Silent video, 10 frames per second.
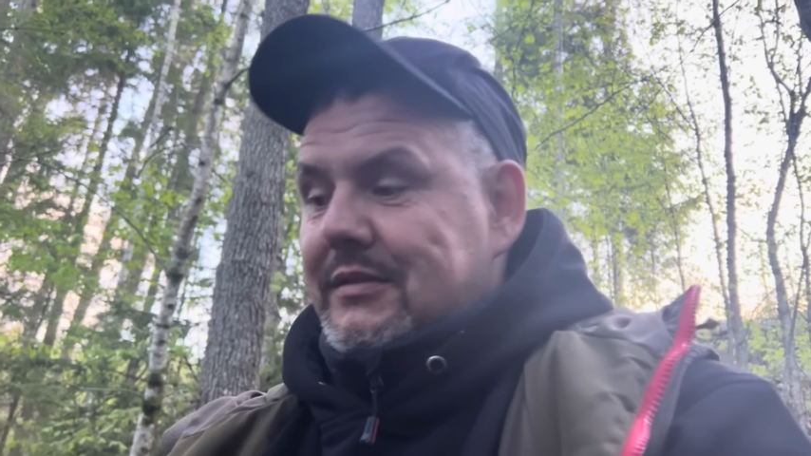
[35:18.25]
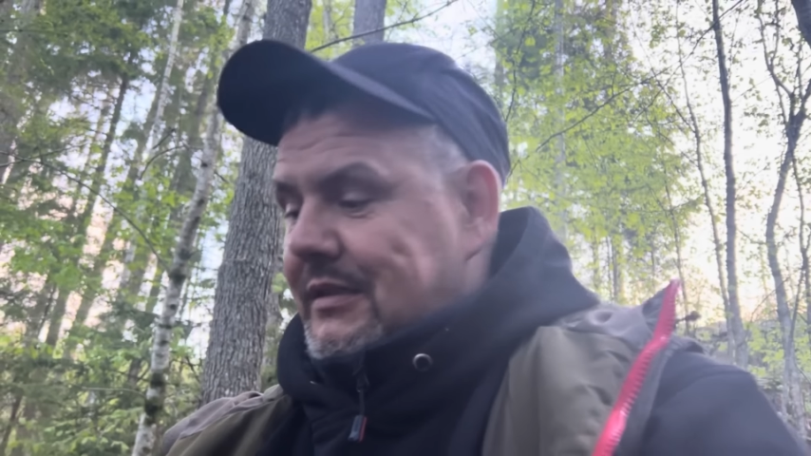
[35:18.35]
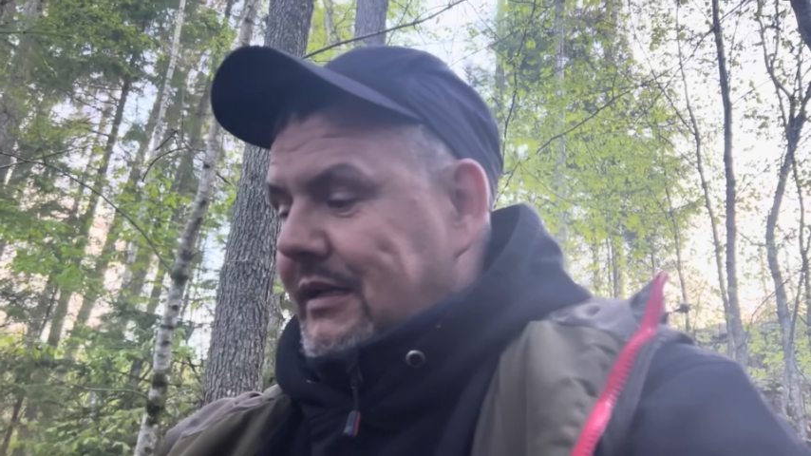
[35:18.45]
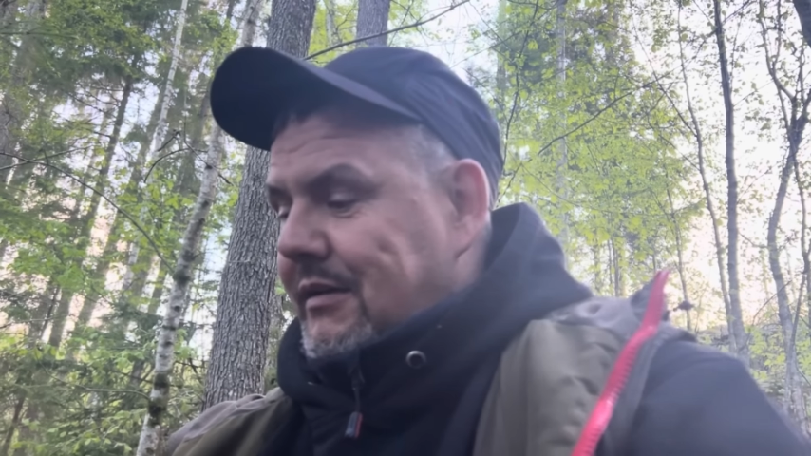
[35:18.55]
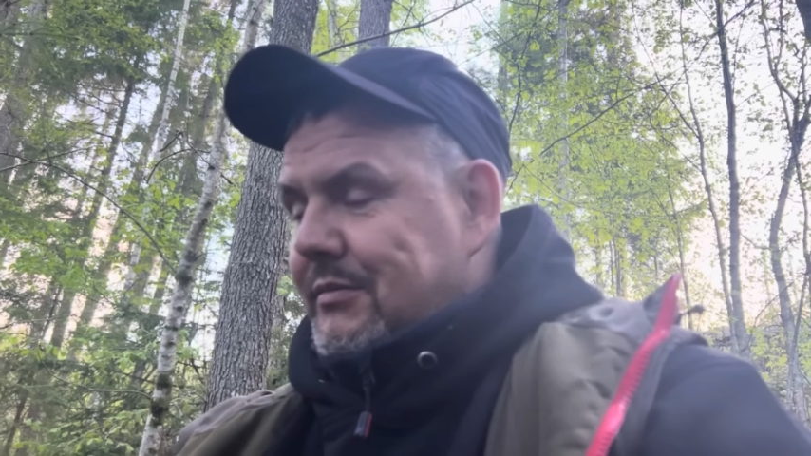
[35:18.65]

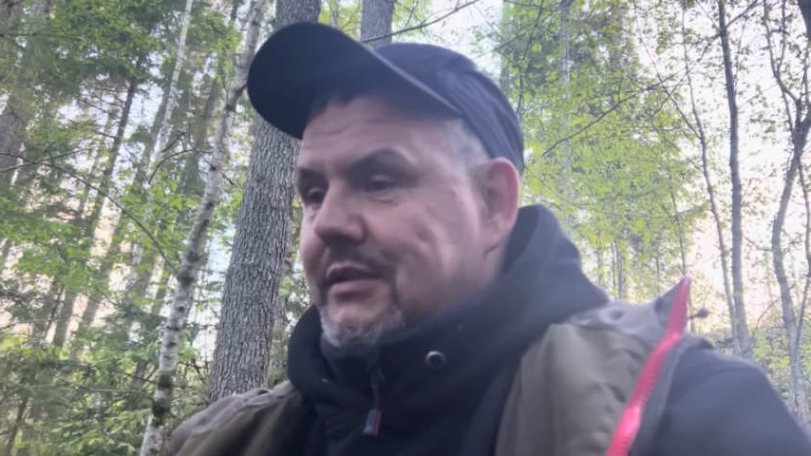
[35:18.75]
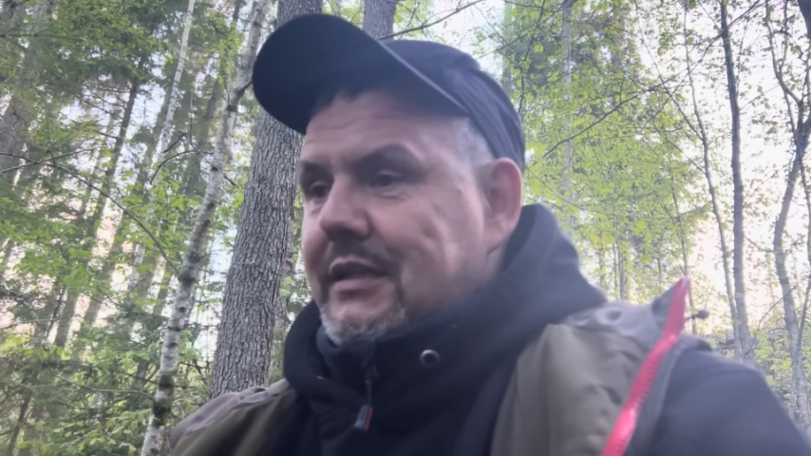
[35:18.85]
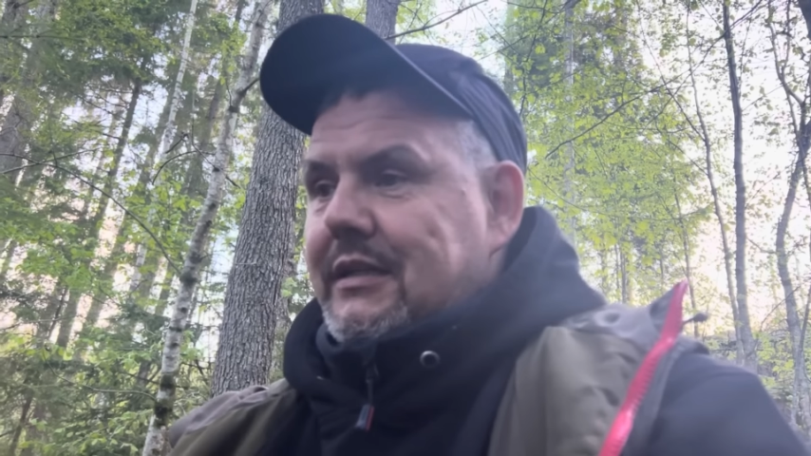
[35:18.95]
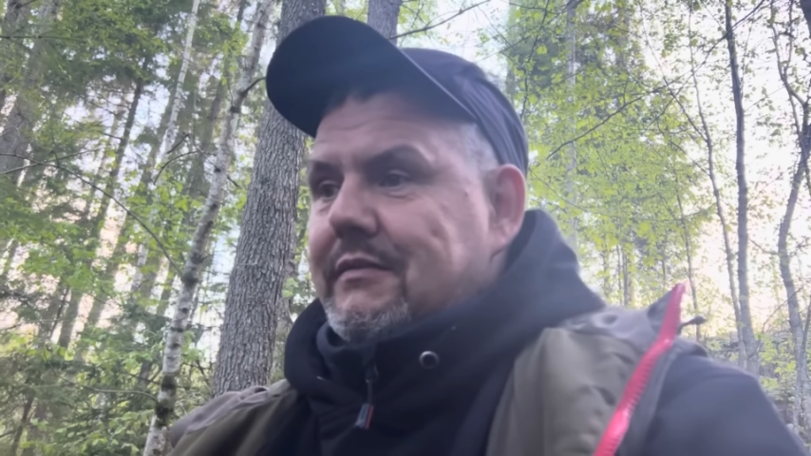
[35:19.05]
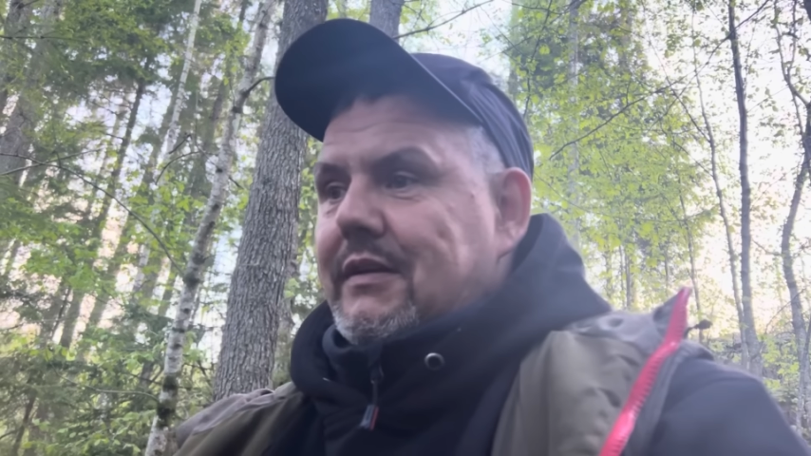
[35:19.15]
starałem się
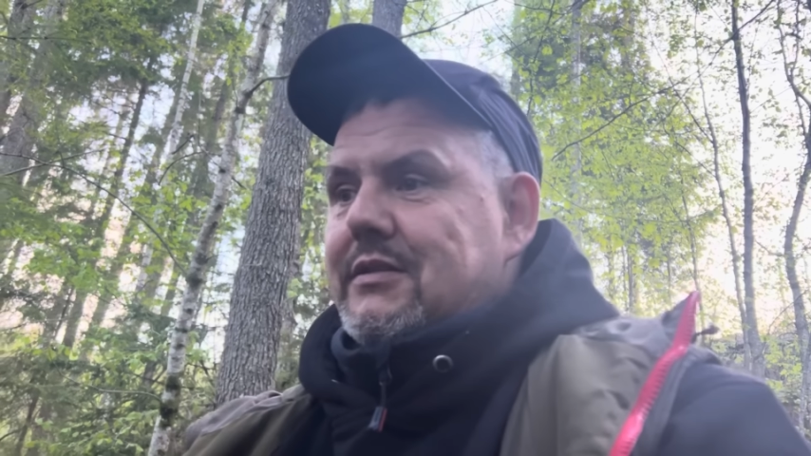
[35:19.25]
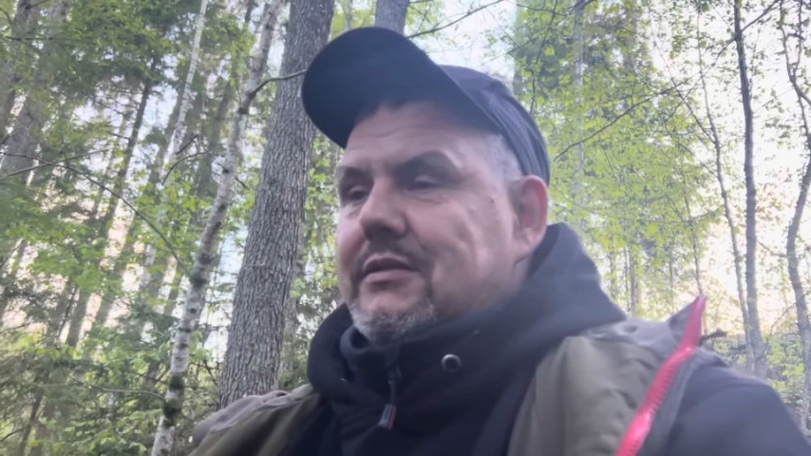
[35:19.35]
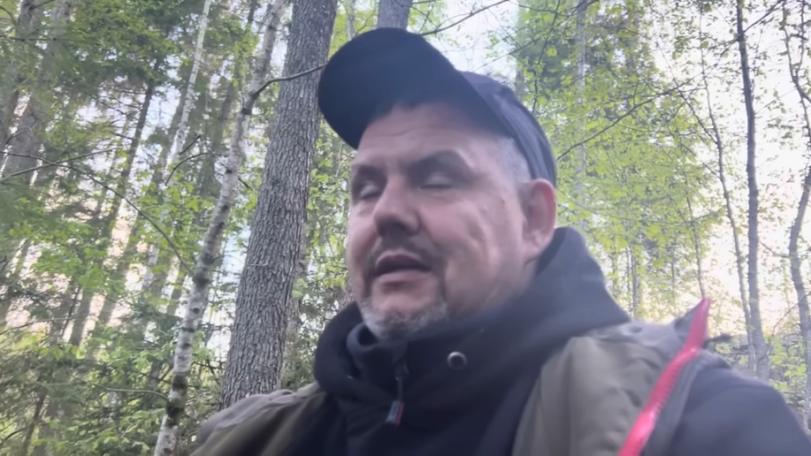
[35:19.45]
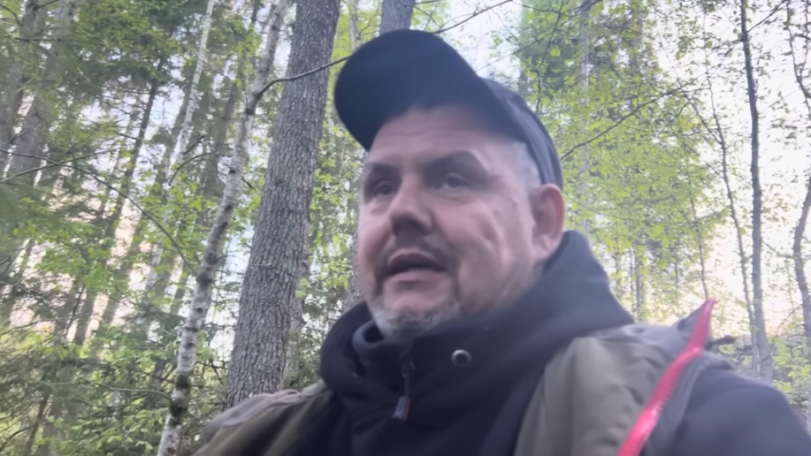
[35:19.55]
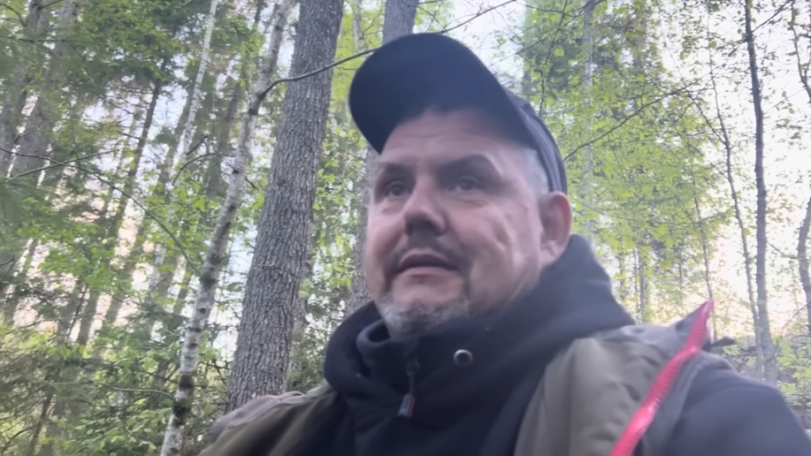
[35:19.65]

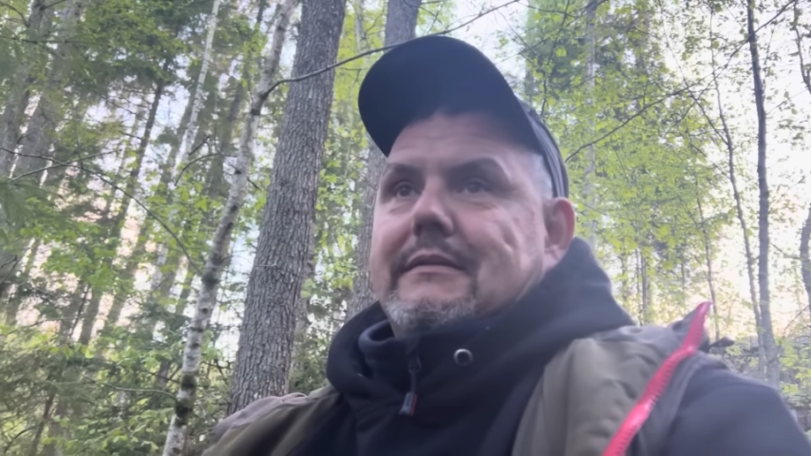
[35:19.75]
nagrywać te,